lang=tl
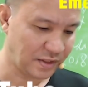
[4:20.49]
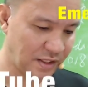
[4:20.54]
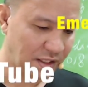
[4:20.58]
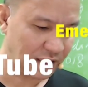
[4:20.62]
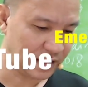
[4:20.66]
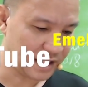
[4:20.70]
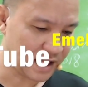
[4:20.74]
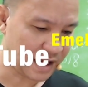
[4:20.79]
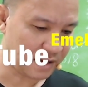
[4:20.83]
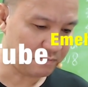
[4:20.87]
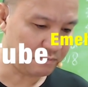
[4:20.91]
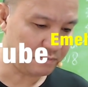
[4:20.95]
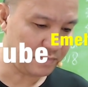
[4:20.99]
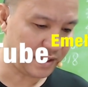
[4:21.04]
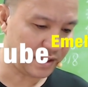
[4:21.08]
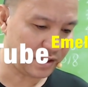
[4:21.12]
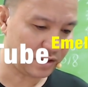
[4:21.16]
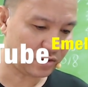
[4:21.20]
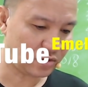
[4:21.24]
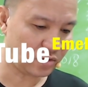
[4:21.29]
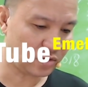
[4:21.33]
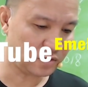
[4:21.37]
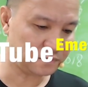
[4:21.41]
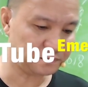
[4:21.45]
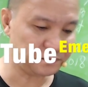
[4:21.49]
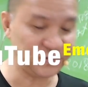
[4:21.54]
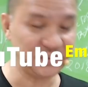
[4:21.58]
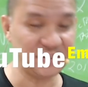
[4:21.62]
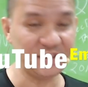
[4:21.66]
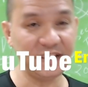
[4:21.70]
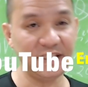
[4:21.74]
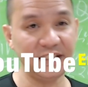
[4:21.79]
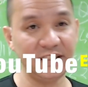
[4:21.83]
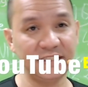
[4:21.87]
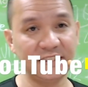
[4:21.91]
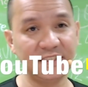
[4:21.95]
Number of
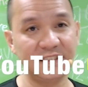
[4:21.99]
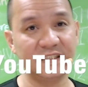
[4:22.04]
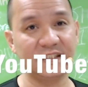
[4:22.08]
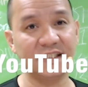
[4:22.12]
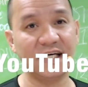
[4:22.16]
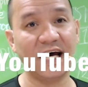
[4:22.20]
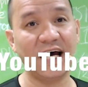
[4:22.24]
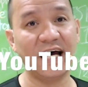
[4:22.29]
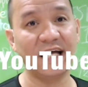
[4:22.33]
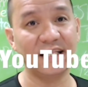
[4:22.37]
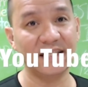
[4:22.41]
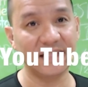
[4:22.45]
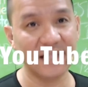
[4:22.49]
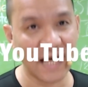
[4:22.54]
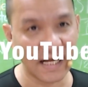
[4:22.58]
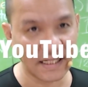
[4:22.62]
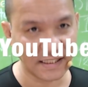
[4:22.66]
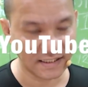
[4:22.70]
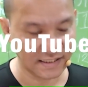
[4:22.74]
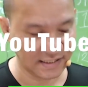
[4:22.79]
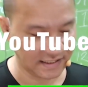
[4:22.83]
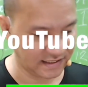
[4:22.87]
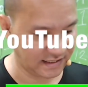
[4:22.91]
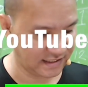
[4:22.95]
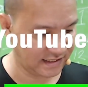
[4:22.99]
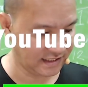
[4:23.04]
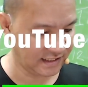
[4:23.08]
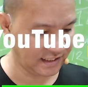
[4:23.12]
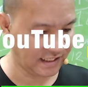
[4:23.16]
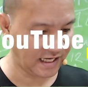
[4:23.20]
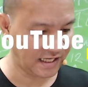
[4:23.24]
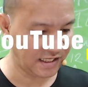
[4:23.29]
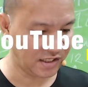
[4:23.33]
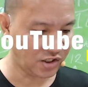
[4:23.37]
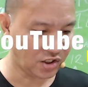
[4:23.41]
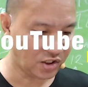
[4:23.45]
sheets attached.
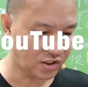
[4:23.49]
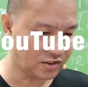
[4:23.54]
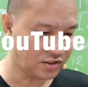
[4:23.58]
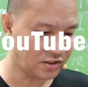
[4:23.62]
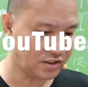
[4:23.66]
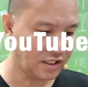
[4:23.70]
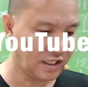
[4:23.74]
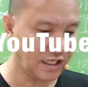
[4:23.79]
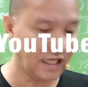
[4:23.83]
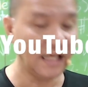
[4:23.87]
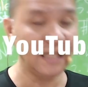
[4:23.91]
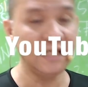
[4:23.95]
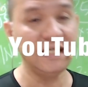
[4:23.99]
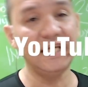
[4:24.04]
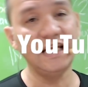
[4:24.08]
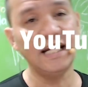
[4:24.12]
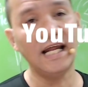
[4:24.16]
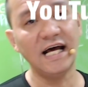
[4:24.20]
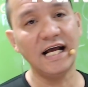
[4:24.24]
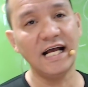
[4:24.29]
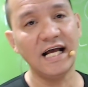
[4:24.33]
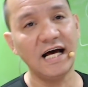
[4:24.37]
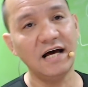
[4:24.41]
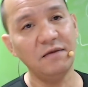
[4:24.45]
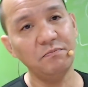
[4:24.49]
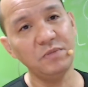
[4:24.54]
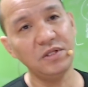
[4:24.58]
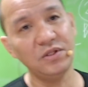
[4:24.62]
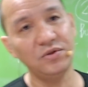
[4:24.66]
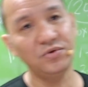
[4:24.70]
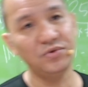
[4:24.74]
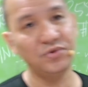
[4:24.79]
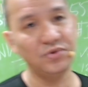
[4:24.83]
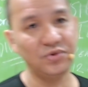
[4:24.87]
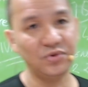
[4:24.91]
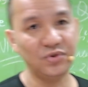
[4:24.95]
Ngayon, Ginagamit
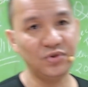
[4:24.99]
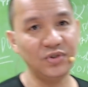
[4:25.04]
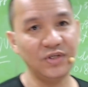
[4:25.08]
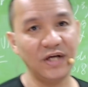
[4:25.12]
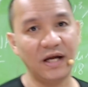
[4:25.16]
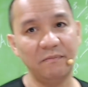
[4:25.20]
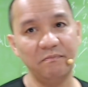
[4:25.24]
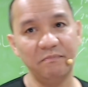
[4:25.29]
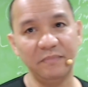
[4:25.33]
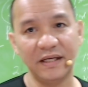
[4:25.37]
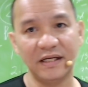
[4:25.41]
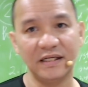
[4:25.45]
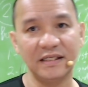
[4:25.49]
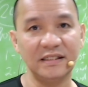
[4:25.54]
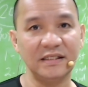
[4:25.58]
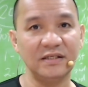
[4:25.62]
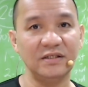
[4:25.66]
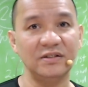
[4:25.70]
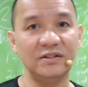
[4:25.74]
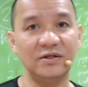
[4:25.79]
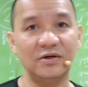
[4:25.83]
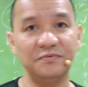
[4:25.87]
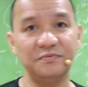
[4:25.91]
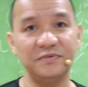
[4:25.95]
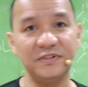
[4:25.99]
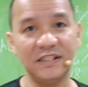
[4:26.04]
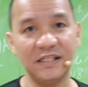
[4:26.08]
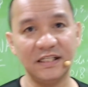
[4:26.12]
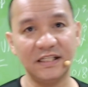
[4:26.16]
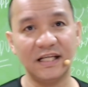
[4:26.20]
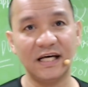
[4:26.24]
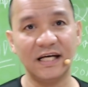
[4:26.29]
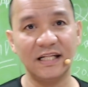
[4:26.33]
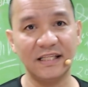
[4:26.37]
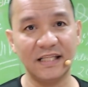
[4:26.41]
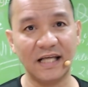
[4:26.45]
ho itong number of sheet
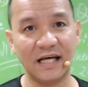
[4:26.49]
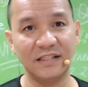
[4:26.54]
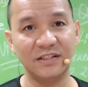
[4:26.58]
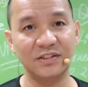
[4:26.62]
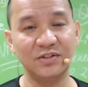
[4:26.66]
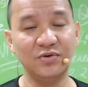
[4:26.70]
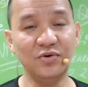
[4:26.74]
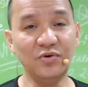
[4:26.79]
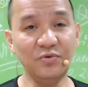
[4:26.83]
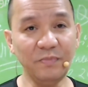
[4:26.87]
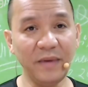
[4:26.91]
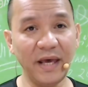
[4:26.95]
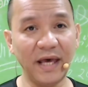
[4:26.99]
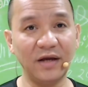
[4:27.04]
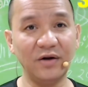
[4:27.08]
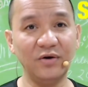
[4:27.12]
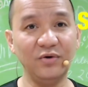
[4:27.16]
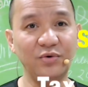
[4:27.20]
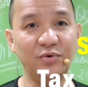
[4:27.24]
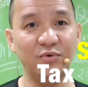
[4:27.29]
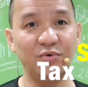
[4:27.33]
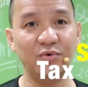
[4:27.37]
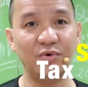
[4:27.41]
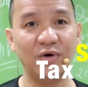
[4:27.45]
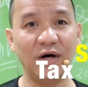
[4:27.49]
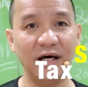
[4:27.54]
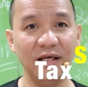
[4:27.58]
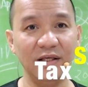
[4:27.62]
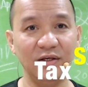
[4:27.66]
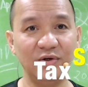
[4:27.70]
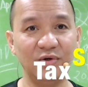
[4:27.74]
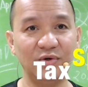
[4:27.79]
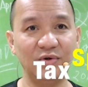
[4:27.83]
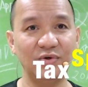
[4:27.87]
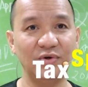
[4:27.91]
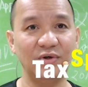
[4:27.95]
attached kung meron ho
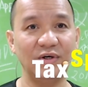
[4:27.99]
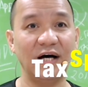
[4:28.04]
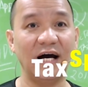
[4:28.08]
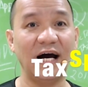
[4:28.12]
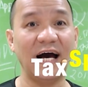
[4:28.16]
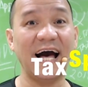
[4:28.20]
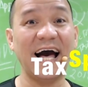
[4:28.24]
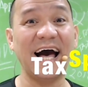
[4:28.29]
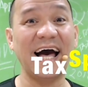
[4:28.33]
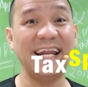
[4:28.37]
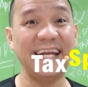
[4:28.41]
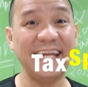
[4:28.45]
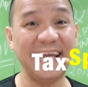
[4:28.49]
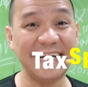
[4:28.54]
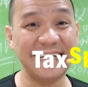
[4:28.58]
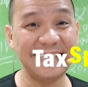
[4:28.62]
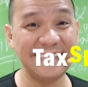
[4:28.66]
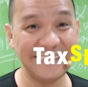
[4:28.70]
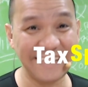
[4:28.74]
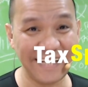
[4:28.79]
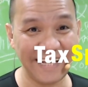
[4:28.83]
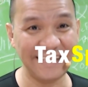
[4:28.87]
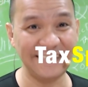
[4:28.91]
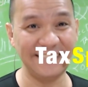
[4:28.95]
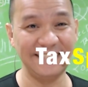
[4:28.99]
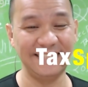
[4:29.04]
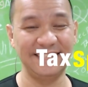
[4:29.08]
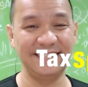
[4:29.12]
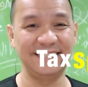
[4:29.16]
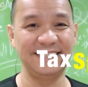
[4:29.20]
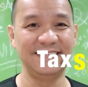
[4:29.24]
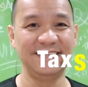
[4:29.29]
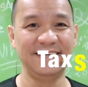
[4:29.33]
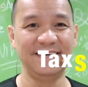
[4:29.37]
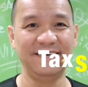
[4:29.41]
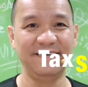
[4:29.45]
kayong
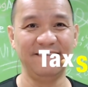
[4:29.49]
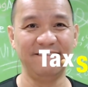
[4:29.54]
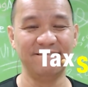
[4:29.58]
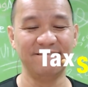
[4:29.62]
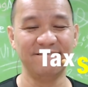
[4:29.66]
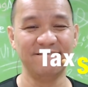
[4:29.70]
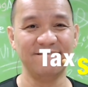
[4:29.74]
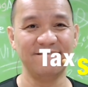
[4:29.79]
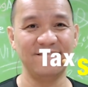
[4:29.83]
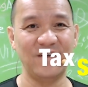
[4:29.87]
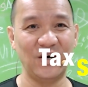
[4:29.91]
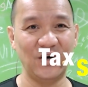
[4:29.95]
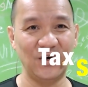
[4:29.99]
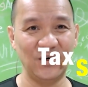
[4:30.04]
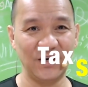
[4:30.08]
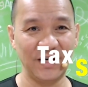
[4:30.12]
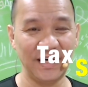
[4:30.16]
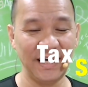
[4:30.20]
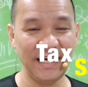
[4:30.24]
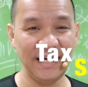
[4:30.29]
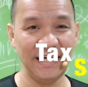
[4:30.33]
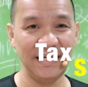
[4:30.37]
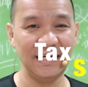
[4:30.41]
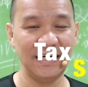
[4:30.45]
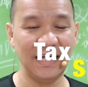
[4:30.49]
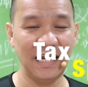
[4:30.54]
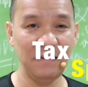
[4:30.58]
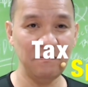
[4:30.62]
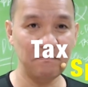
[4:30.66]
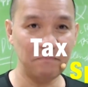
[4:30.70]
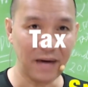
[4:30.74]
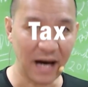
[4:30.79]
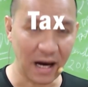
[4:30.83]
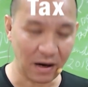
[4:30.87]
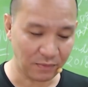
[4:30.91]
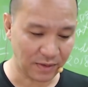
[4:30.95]
annexes. Okay?
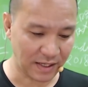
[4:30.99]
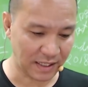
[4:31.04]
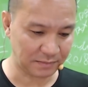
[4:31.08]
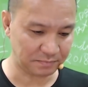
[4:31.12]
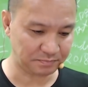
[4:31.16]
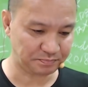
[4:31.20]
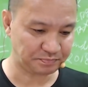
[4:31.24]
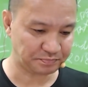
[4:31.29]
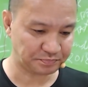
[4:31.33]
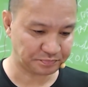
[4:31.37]
Halimbawa,